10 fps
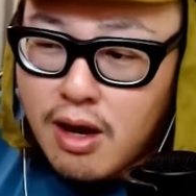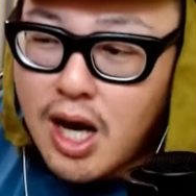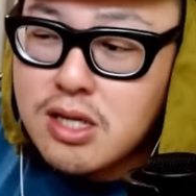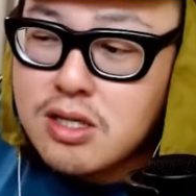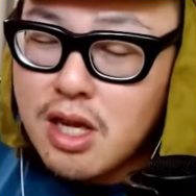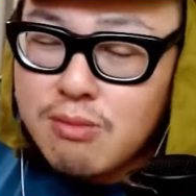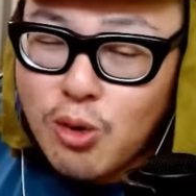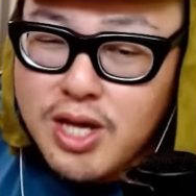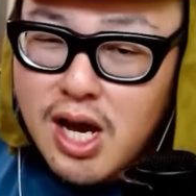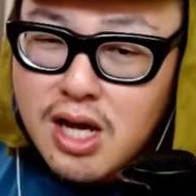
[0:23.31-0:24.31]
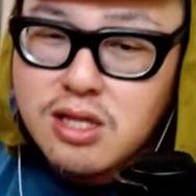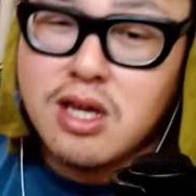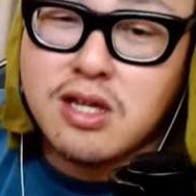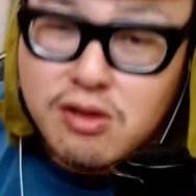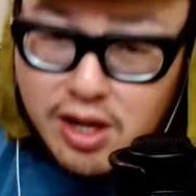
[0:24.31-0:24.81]
勝手に盛り上がっ
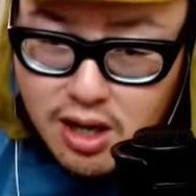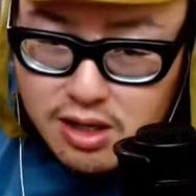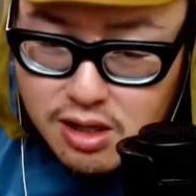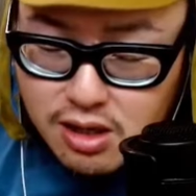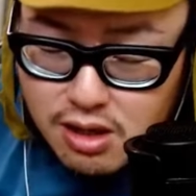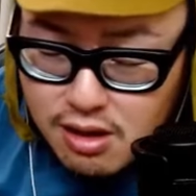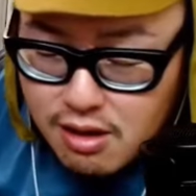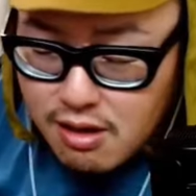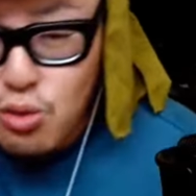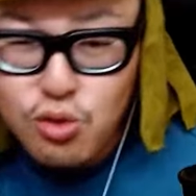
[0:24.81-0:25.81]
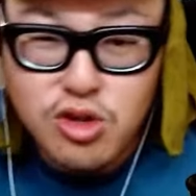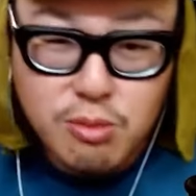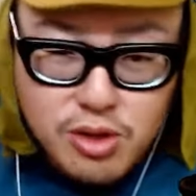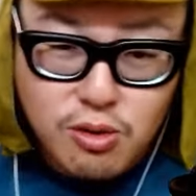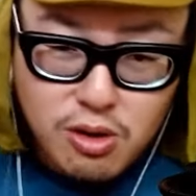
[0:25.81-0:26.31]
ていてくれ、外野で。どう
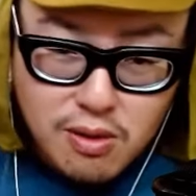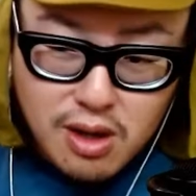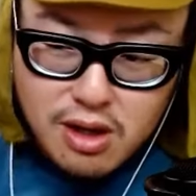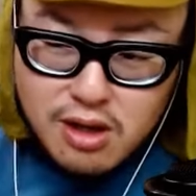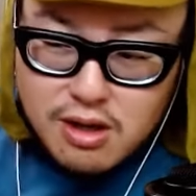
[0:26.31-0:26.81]
でもいい、俺は。